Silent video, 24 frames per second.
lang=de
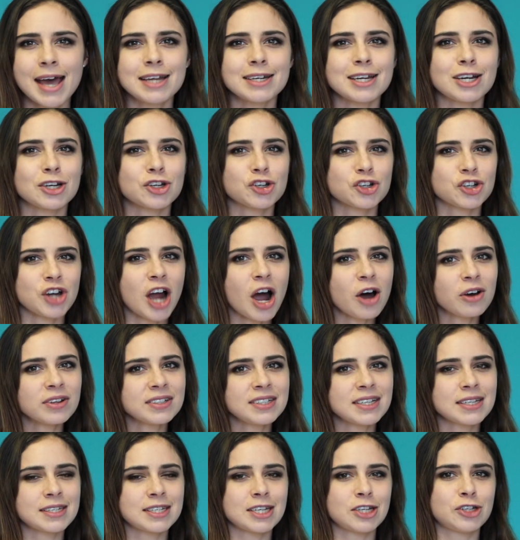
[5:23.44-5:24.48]
dann schauen
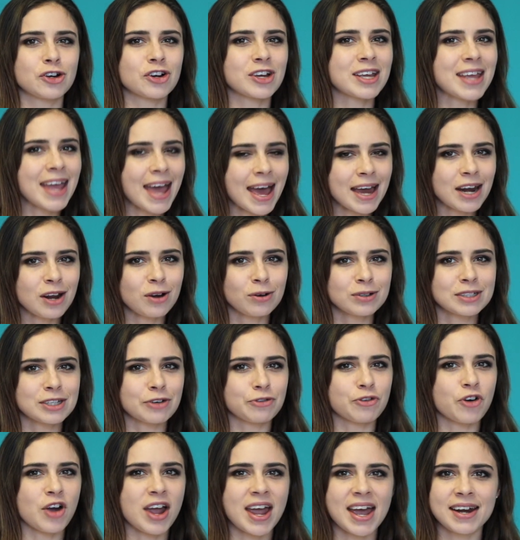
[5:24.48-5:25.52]
Sie sich doch gerne unser
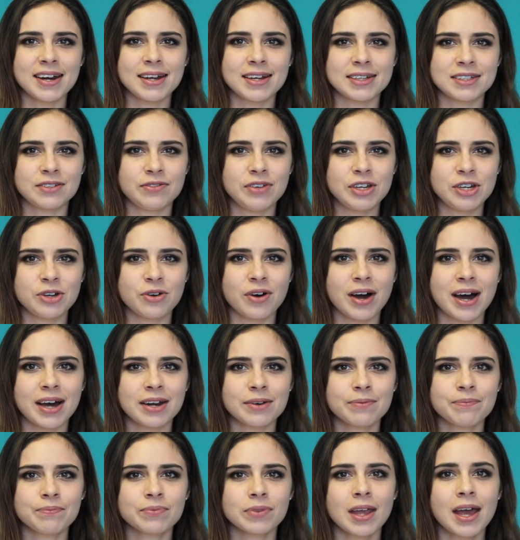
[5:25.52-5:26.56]
vorheriges Video
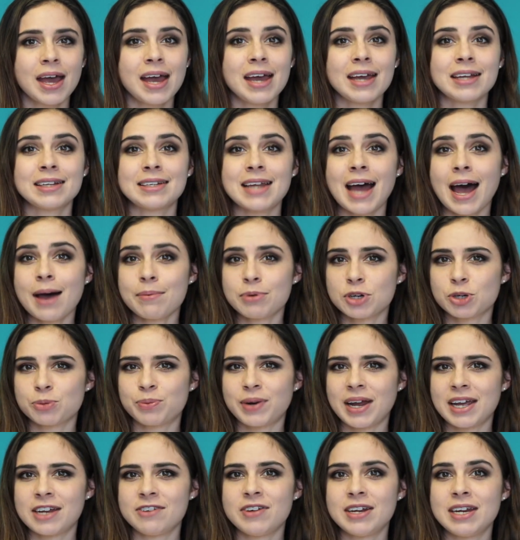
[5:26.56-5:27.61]
an. Da
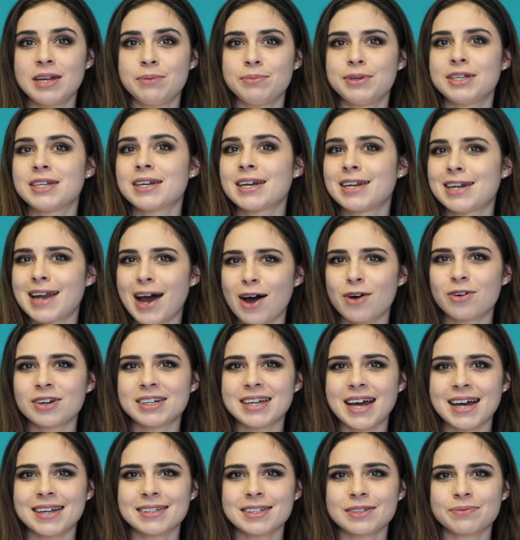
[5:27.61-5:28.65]
besprechen wir nämlich genau
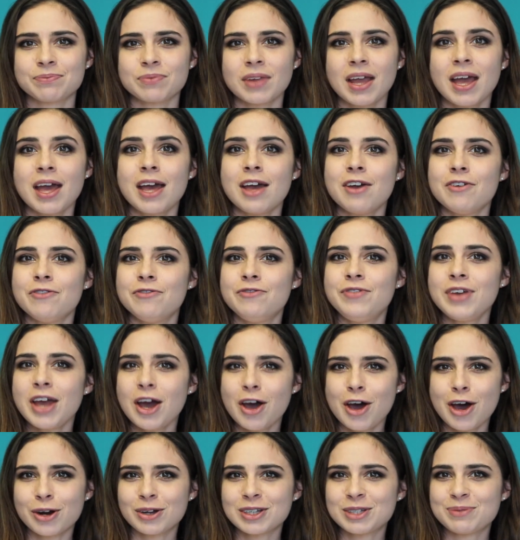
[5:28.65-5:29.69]
das. Wir
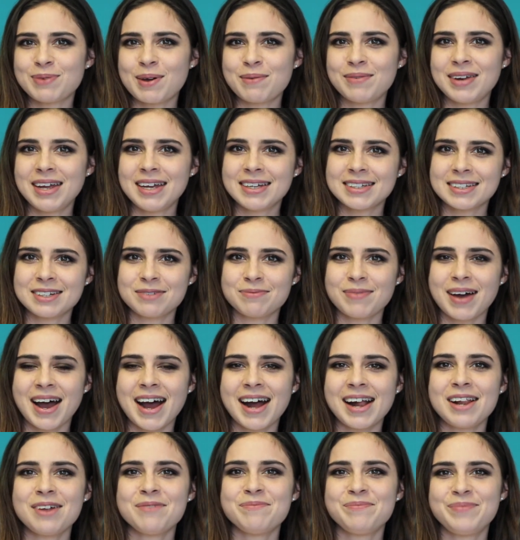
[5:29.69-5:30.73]
hören uns beim nächsten
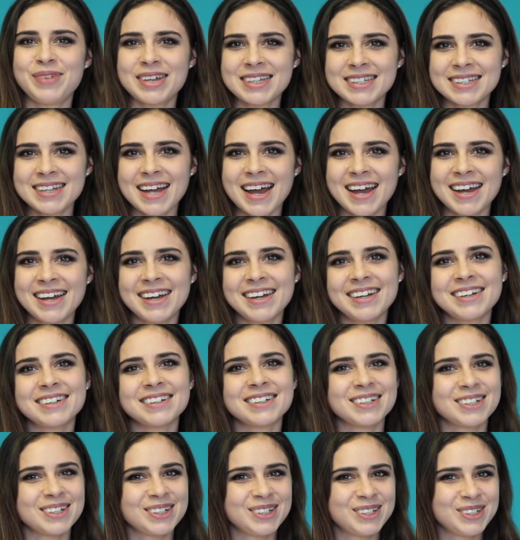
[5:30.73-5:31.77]
Mal. Bis
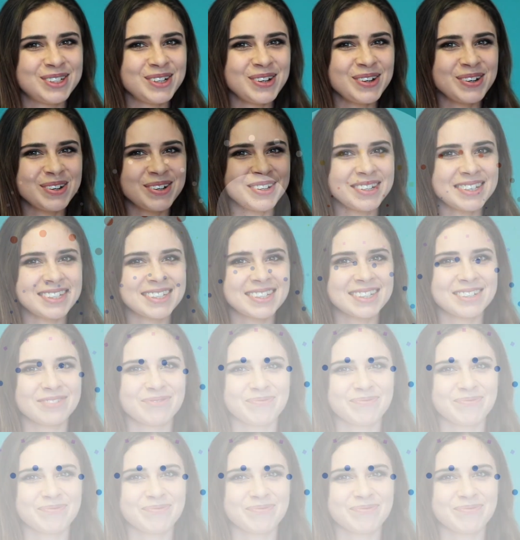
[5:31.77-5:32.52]
dahin. Tschüss.